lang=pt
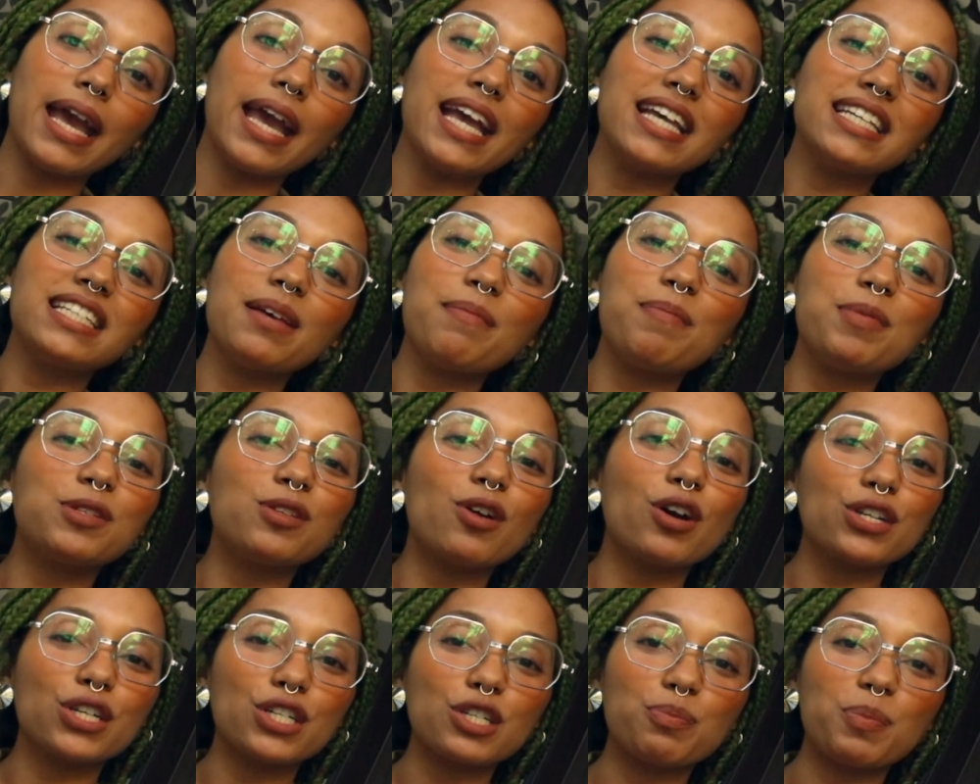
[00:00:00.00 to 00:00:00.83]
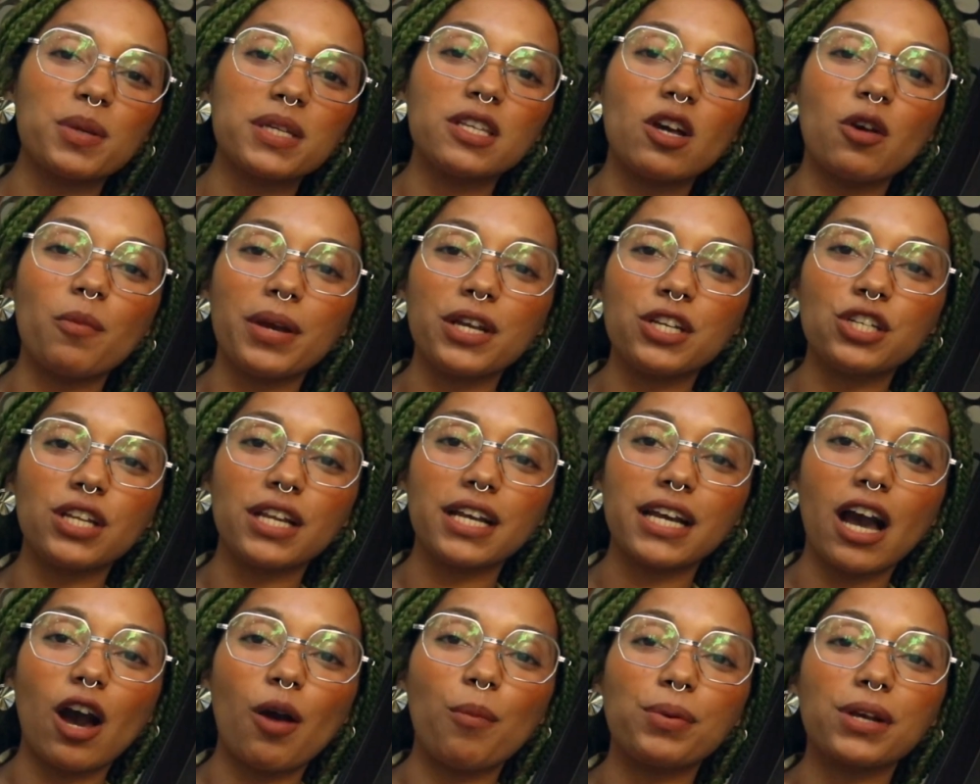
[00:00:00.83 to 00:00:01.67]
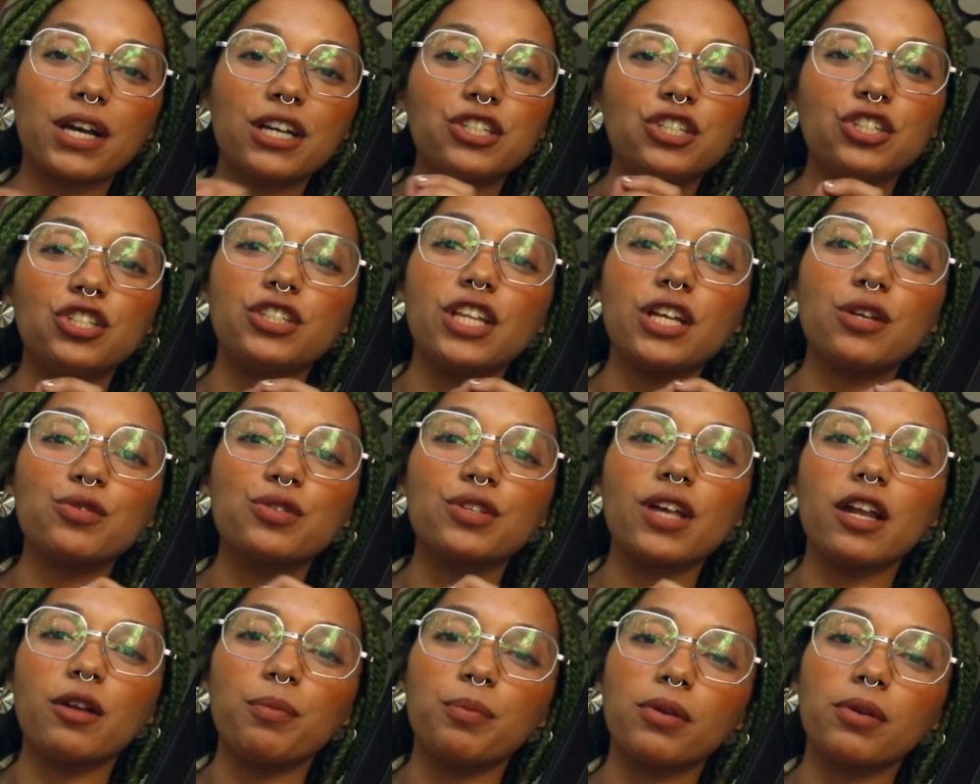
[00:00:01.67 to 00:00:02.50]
Esse episódio é especialmente legal porque a gente tem um sério